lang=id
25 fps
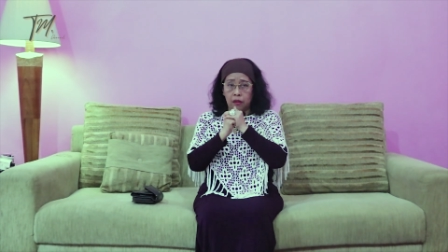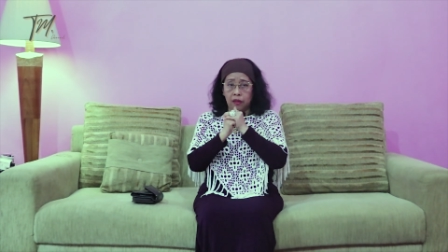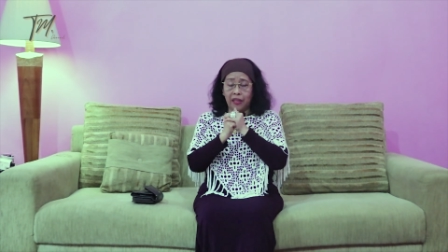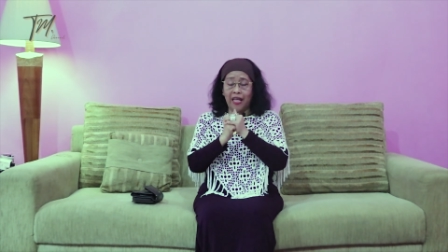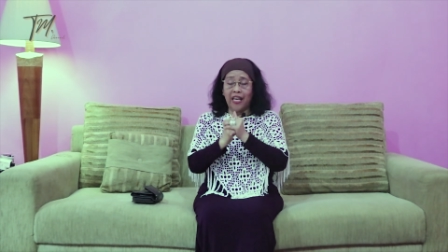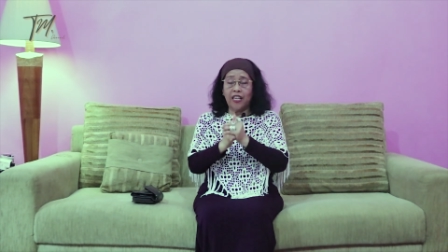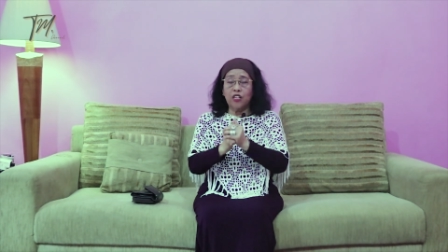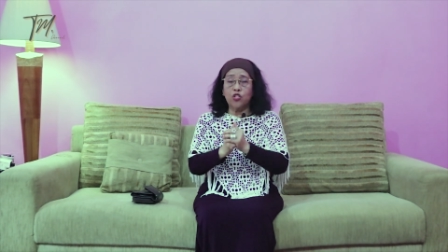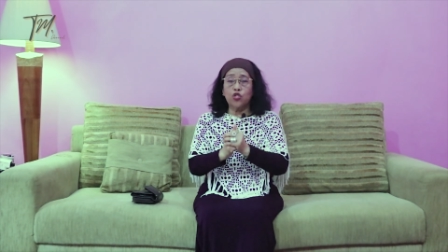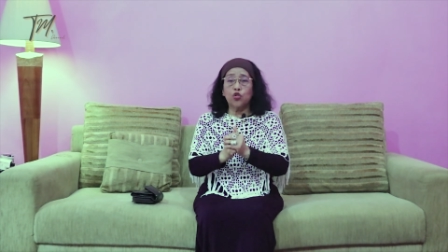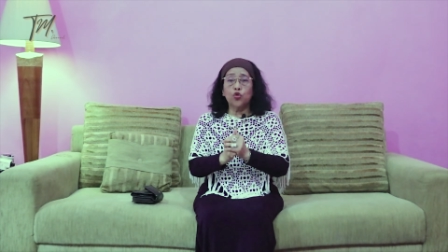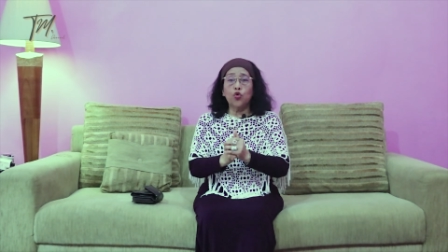
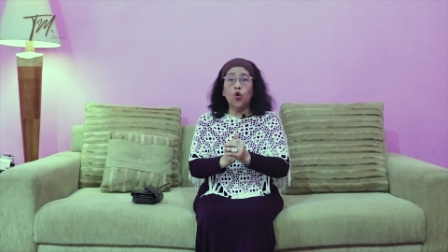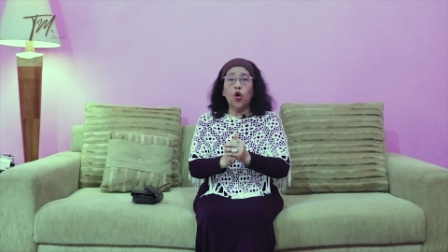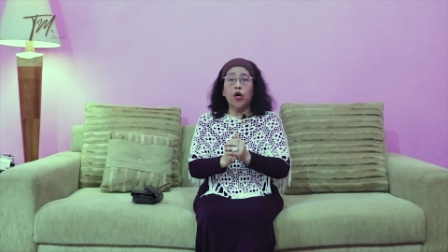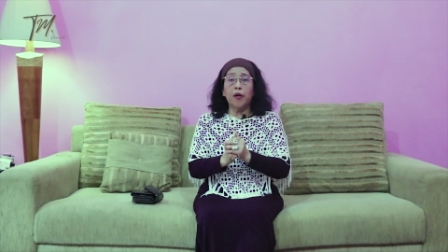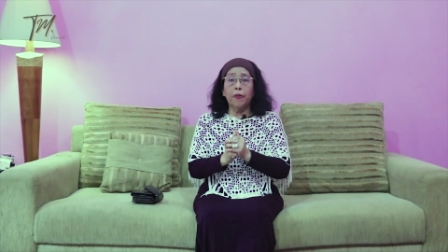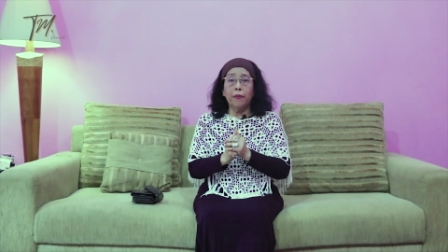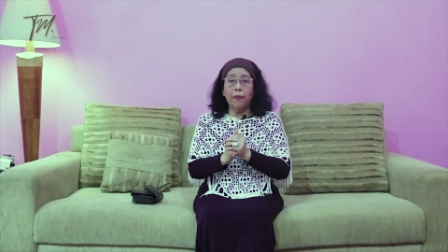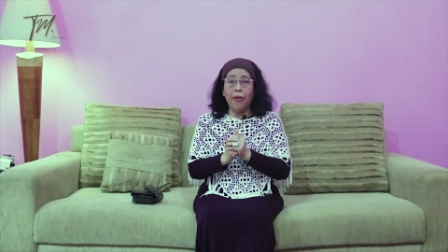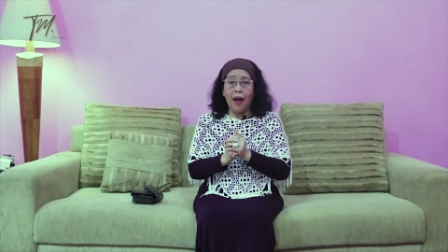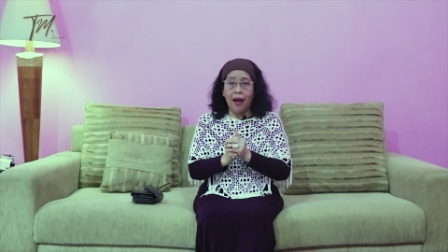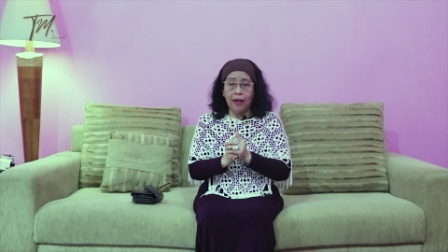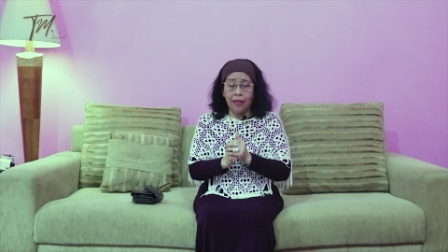thanks
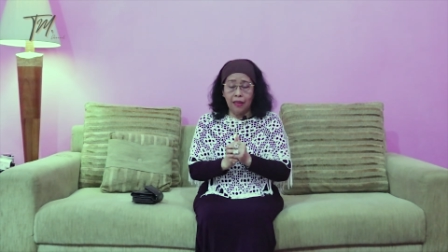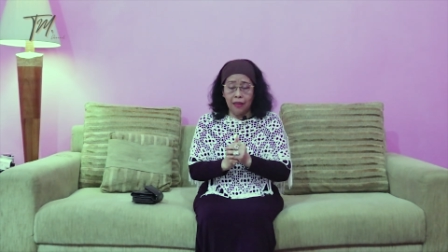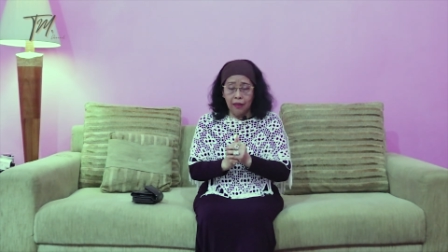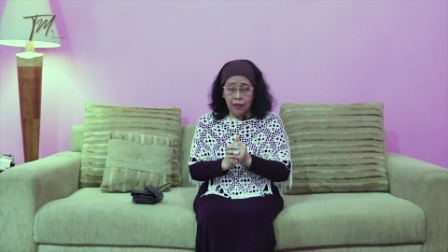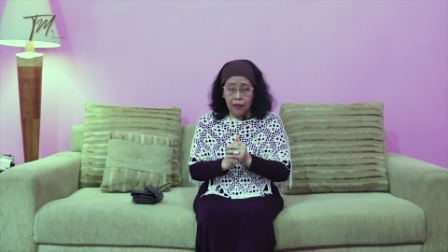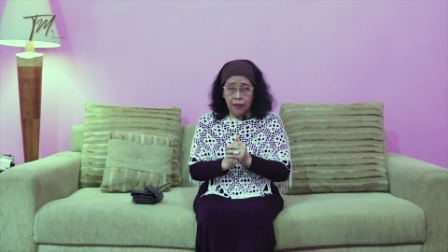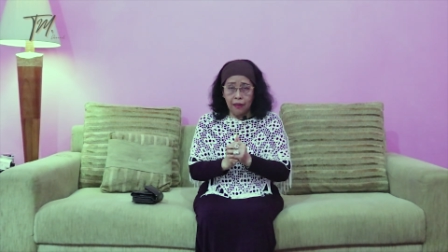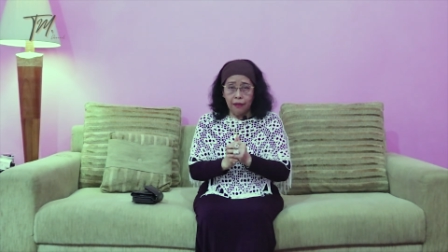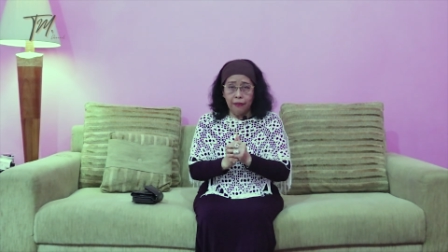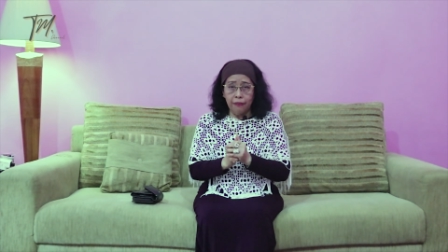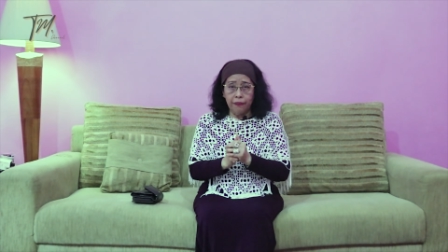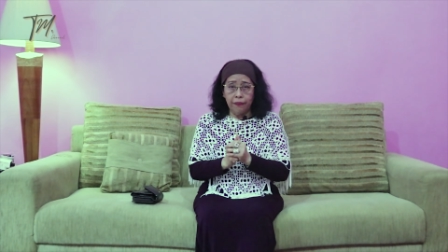God banget
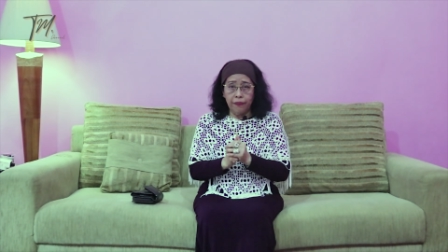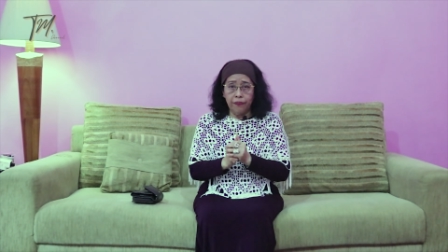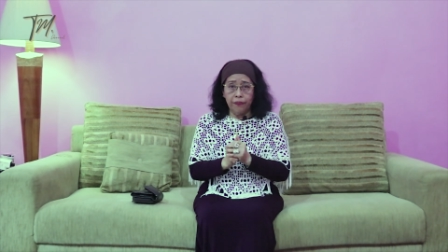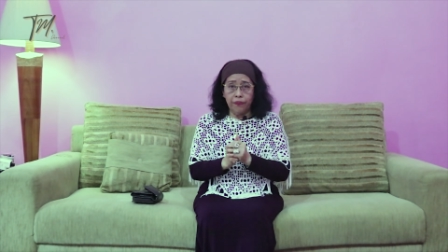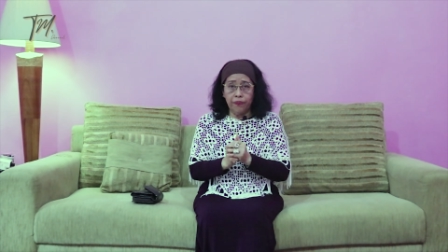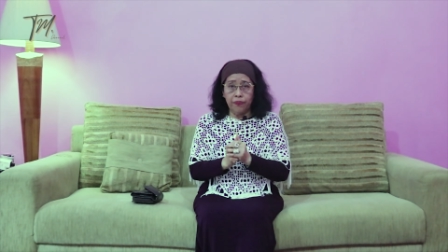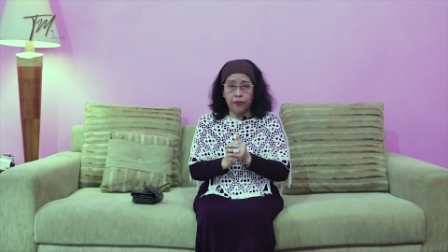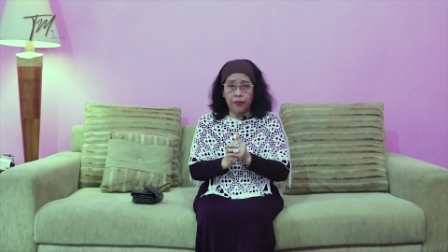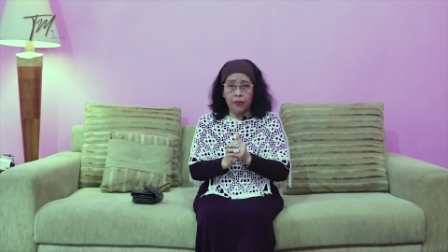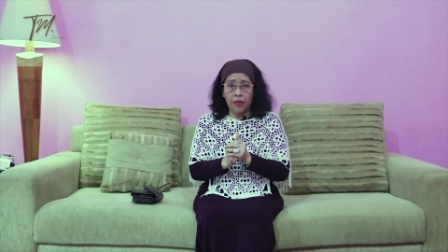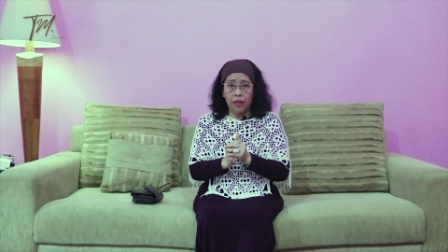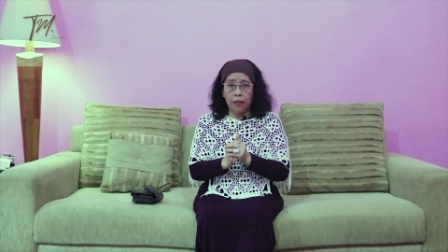
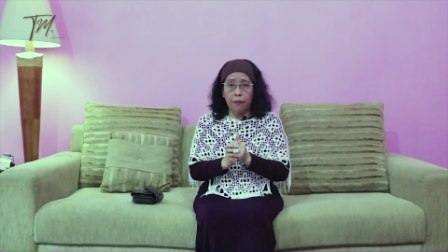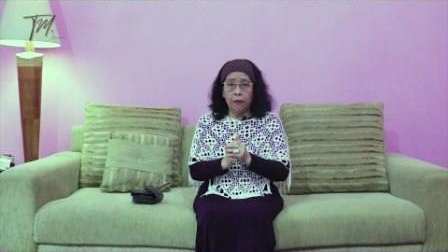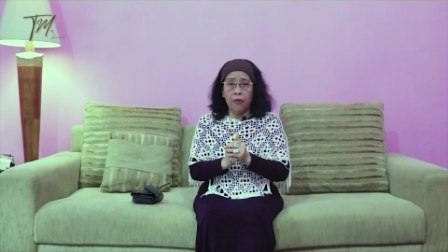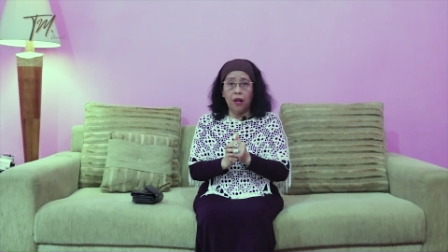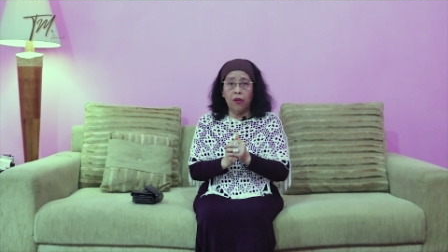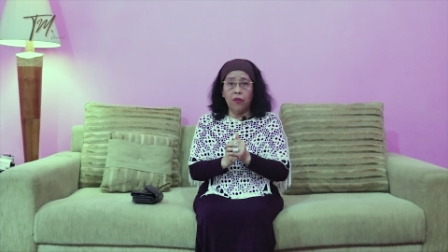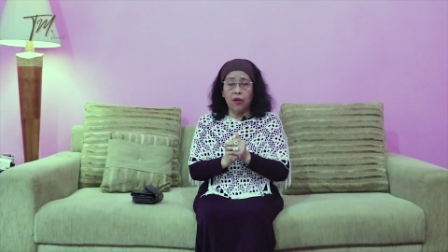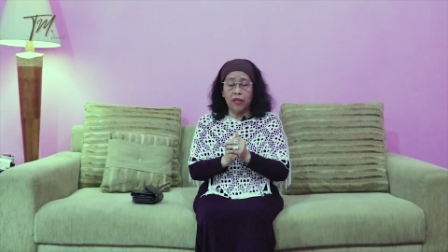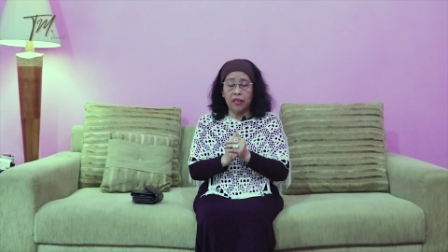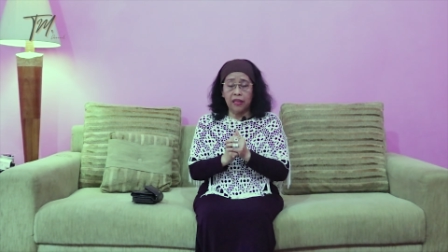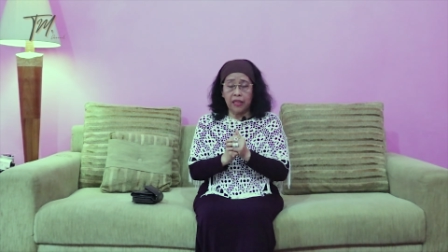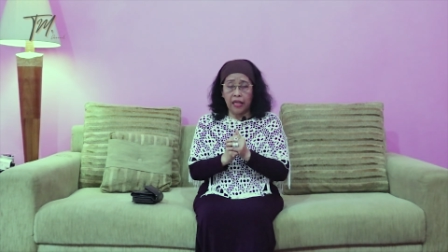
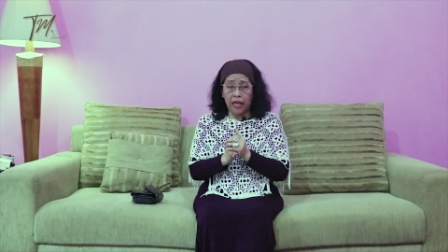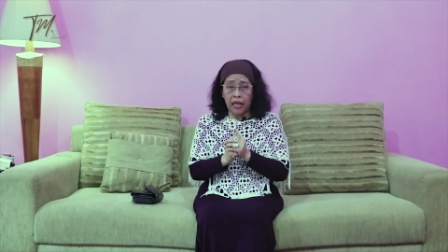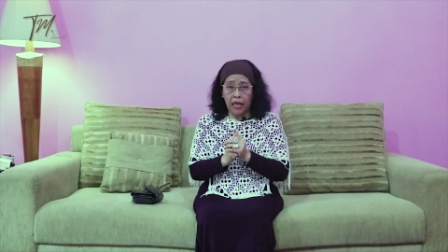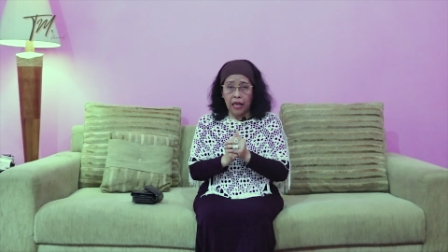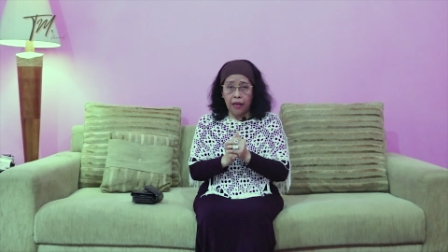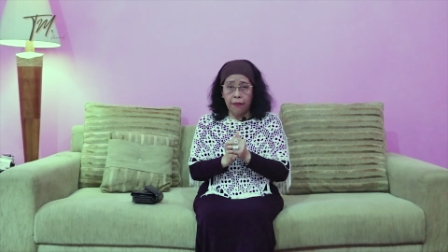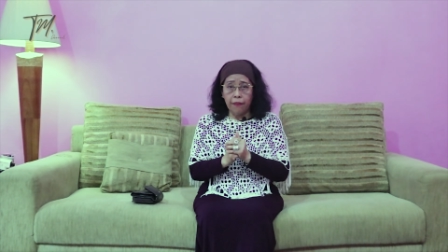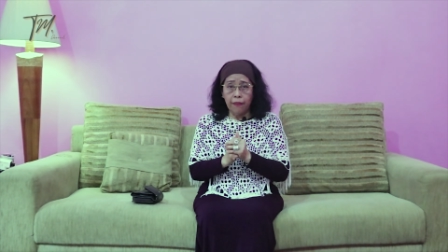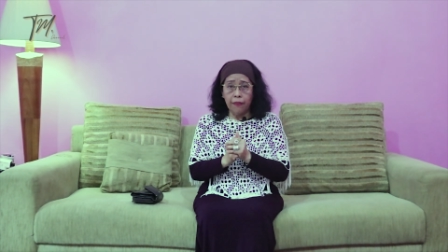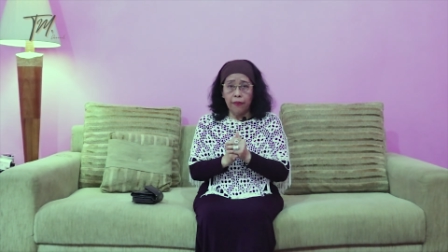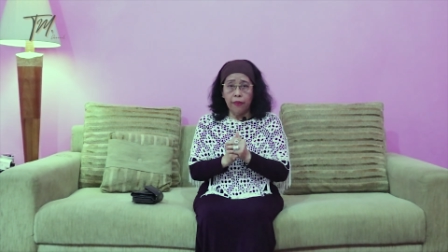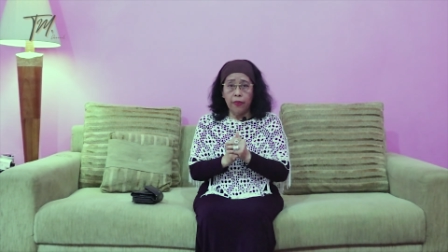bahwa
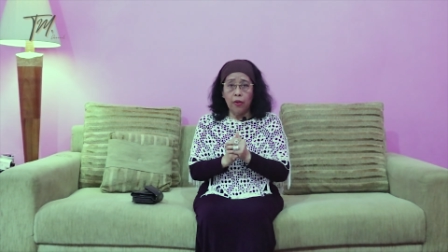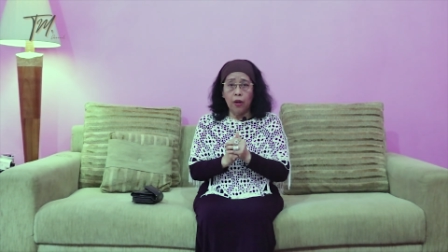TM